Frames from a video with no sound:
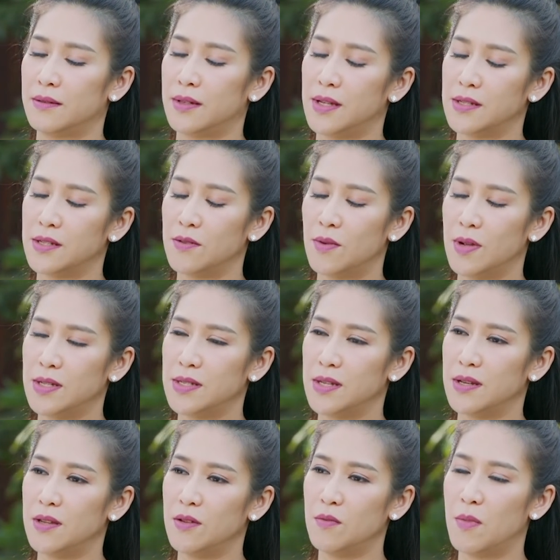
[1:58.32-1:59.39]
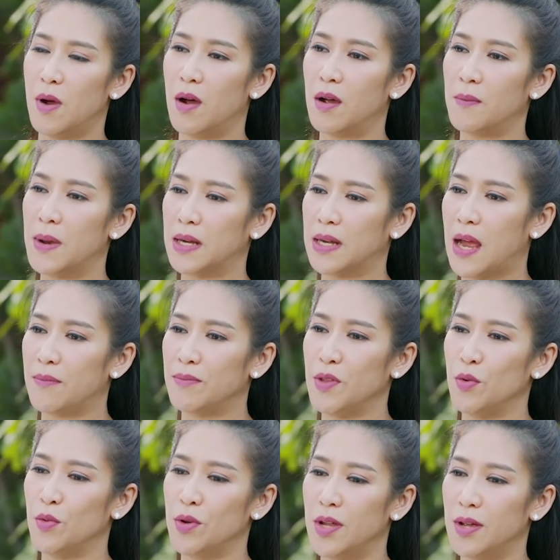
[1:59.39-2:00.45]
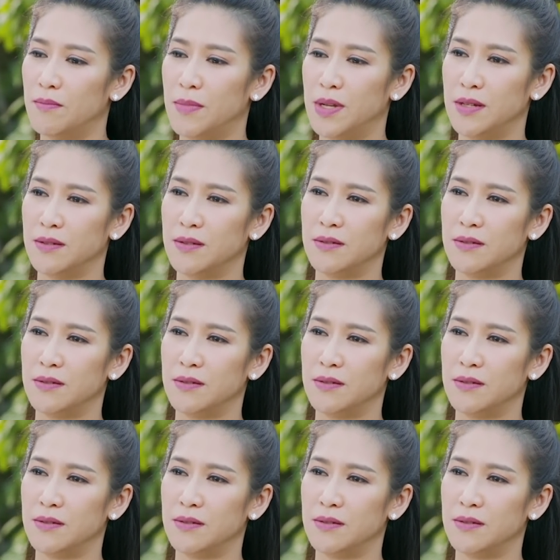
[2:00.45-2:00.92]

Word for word: แต่ฉันว่าสิ่งที่คุณหมอกำลังทำอยู่เนี่ย มัน